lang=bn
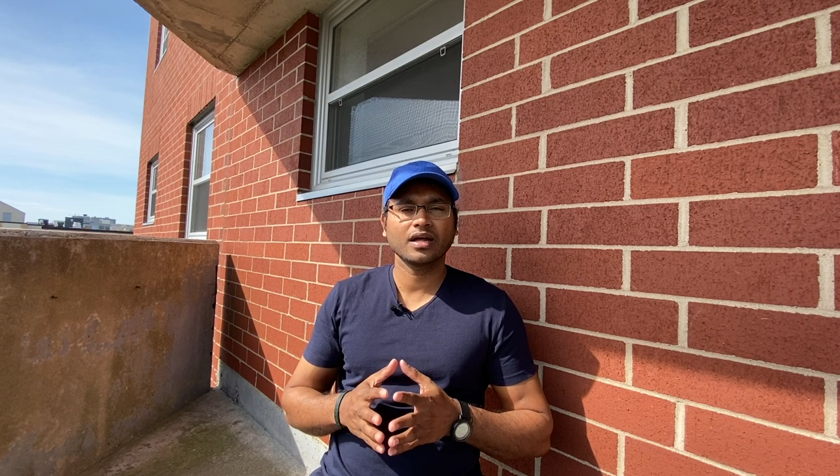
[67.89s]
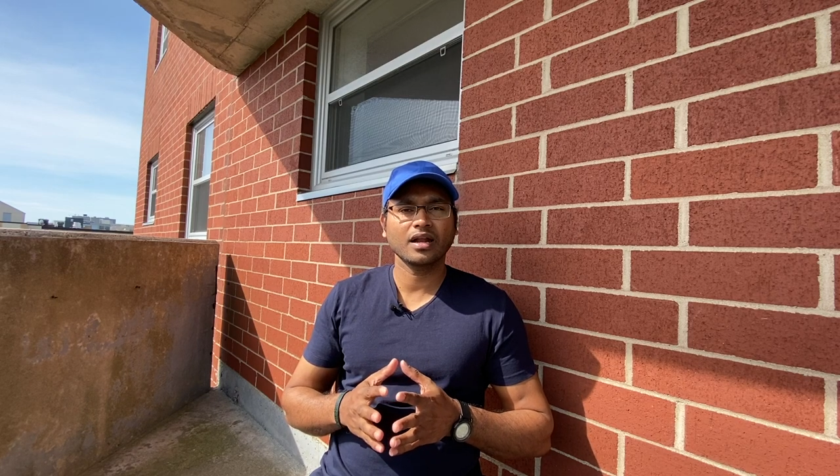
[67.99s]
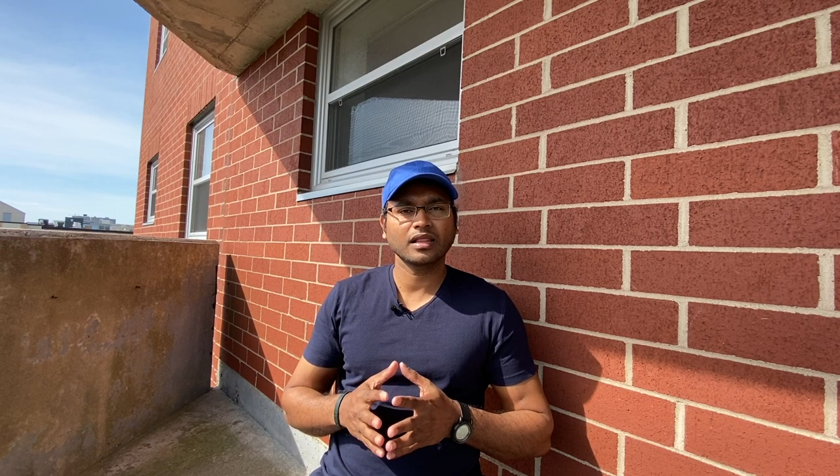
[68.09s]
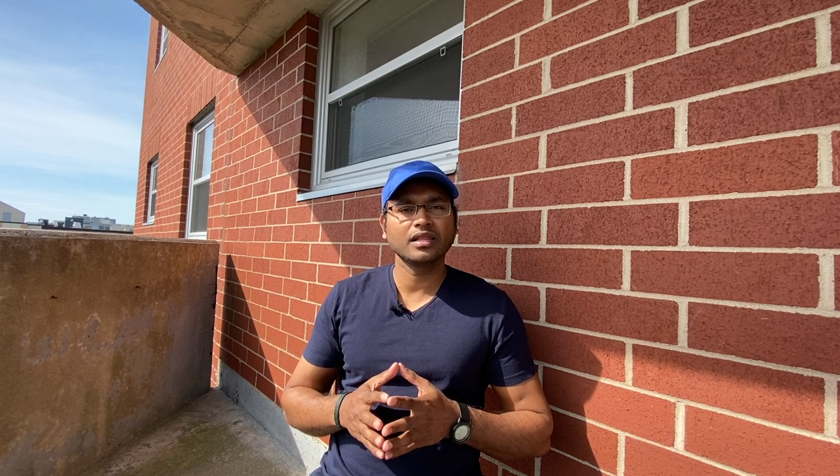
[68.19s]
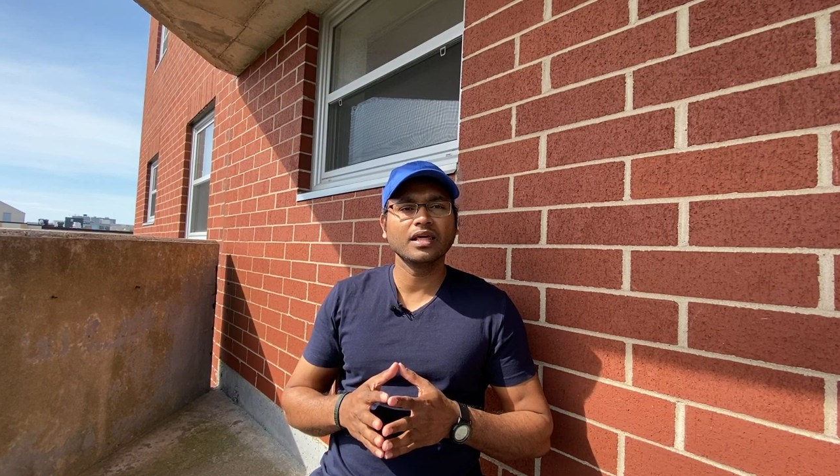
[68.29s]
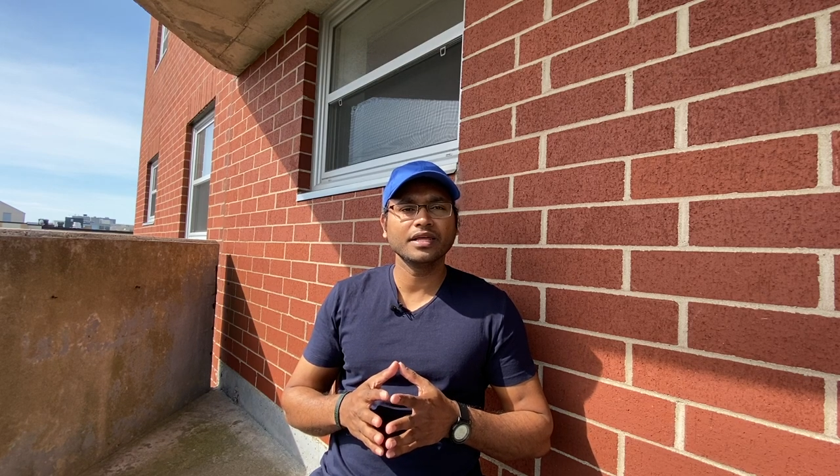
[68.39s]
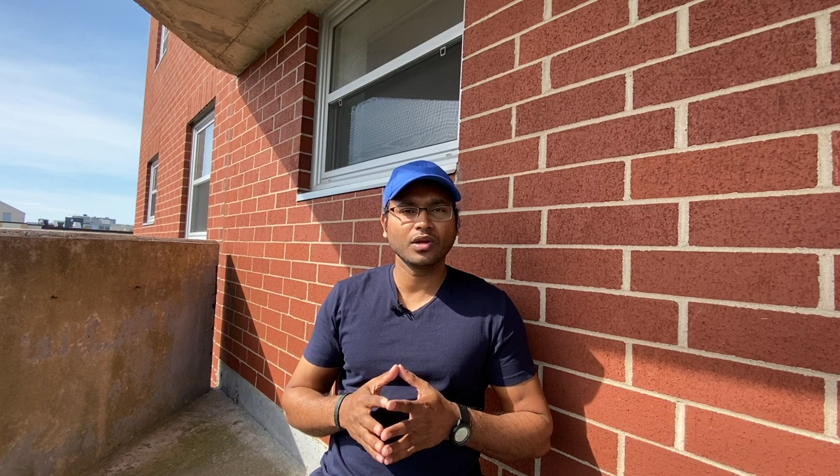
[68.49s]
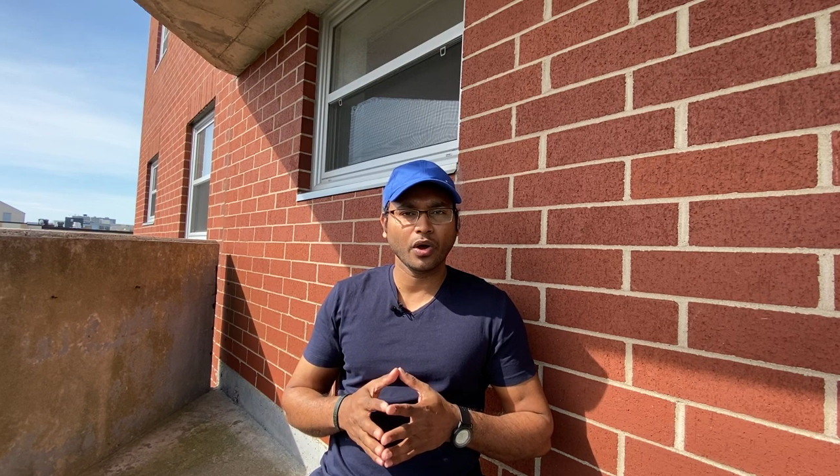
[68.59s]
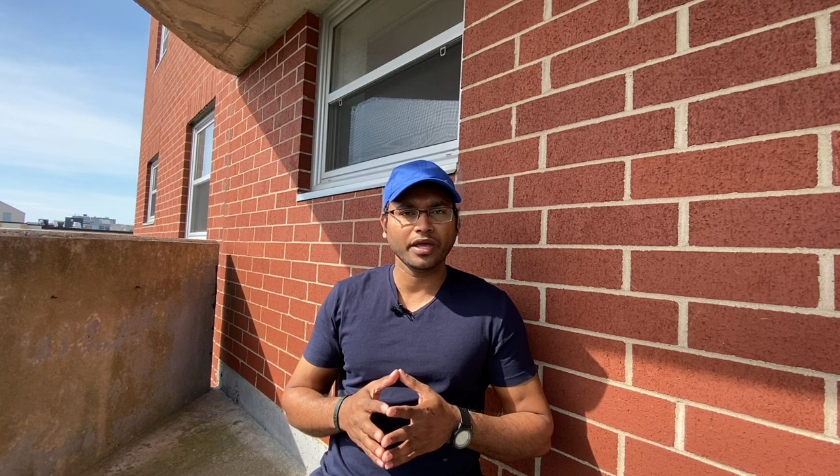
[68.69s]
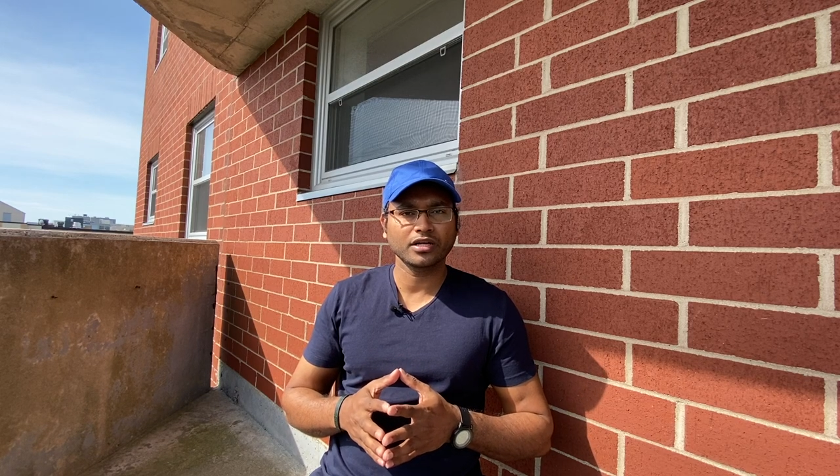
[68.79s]
না দিলেই
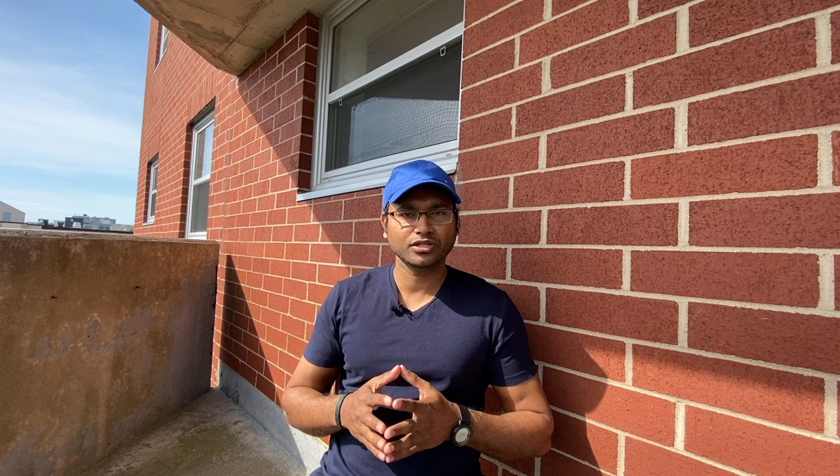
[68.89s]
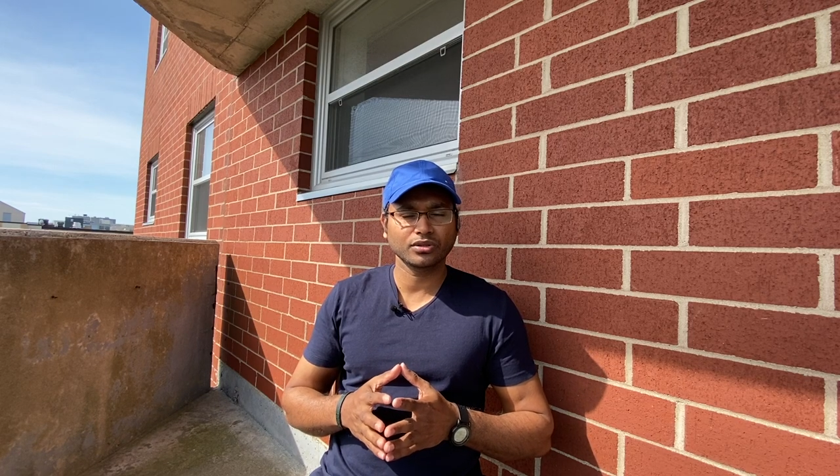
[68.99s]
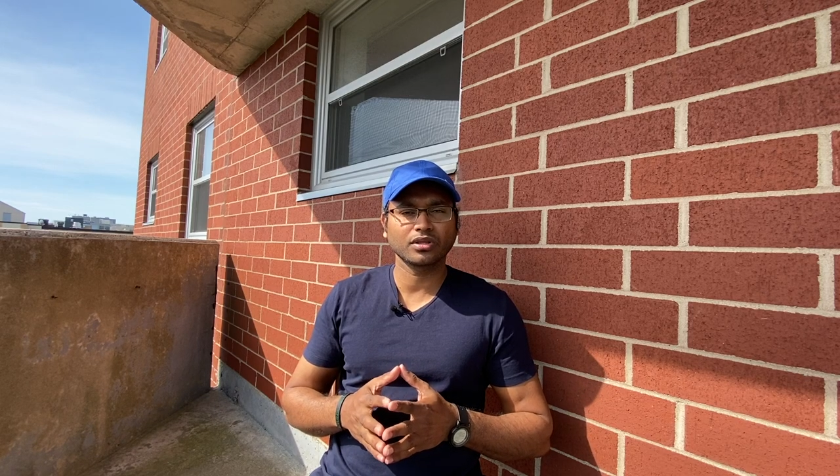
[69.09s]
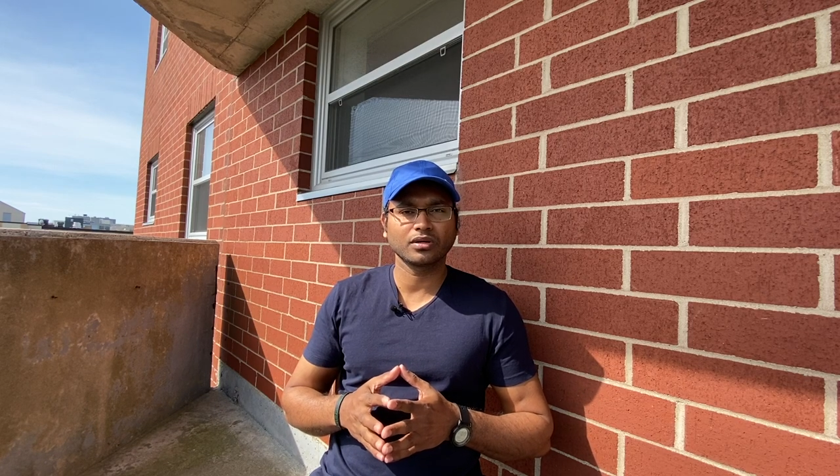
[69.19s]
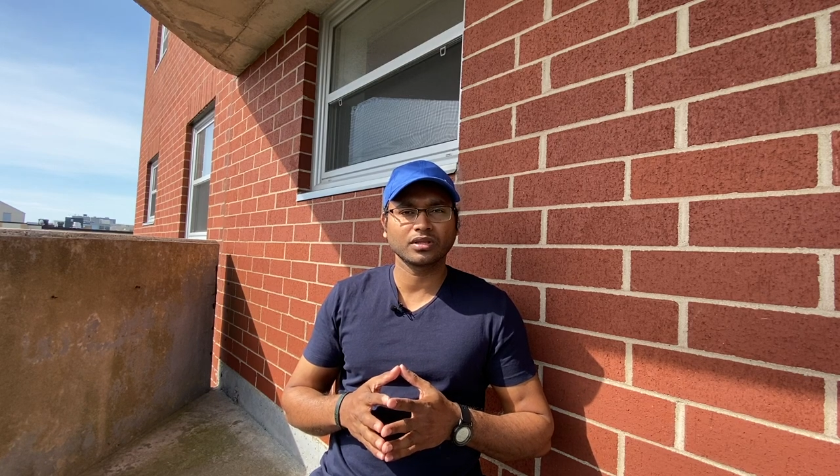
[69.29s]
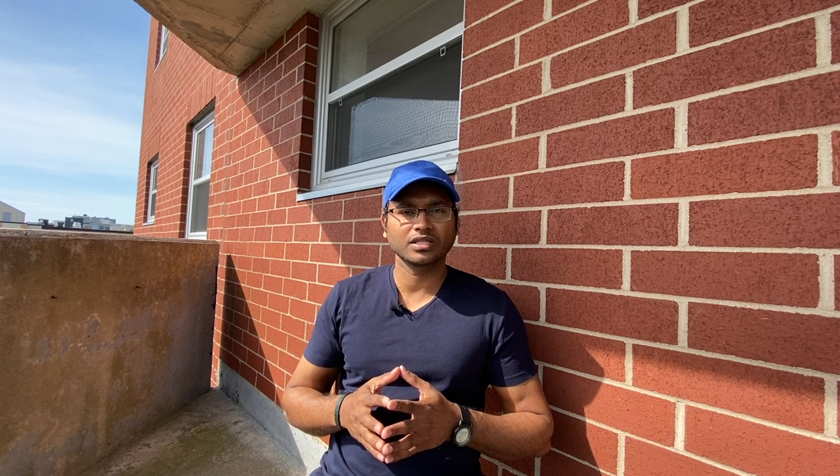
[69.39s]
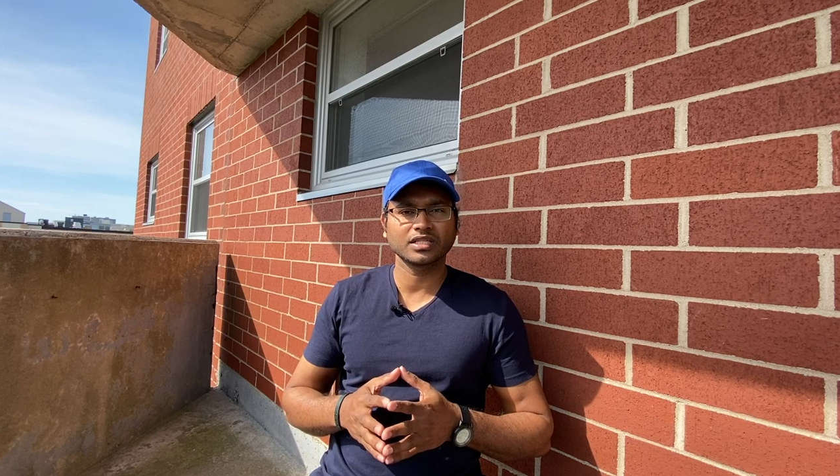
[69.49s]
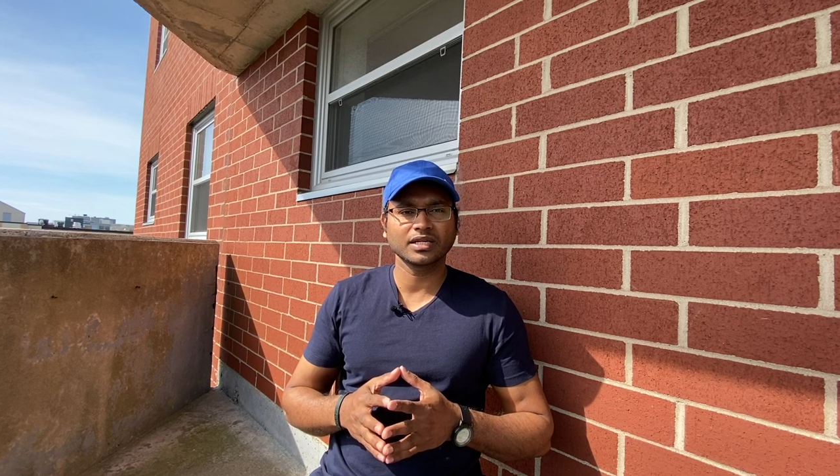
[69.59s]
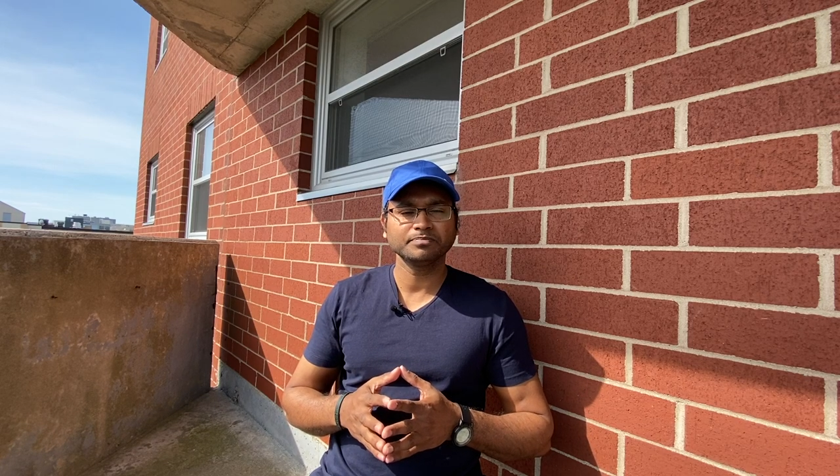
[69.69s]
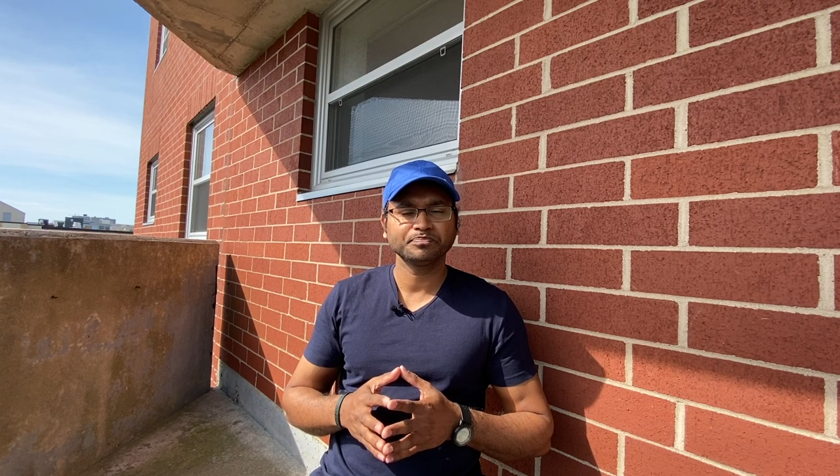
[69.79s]
নয় সত্যি কথা
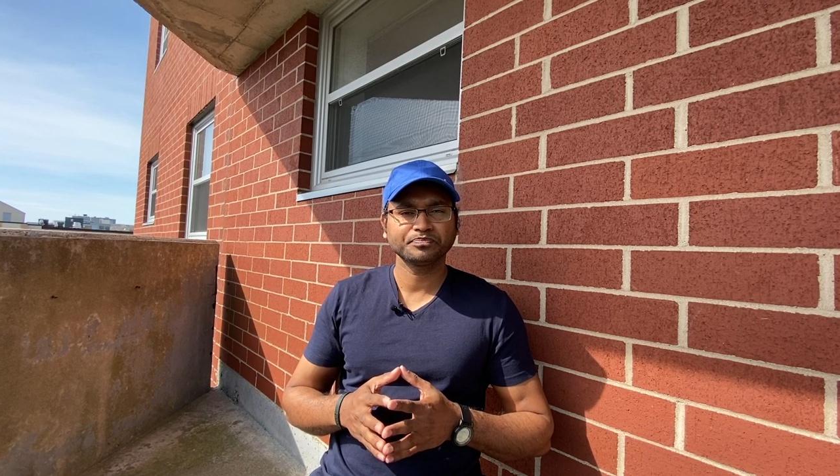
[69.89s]
যেটা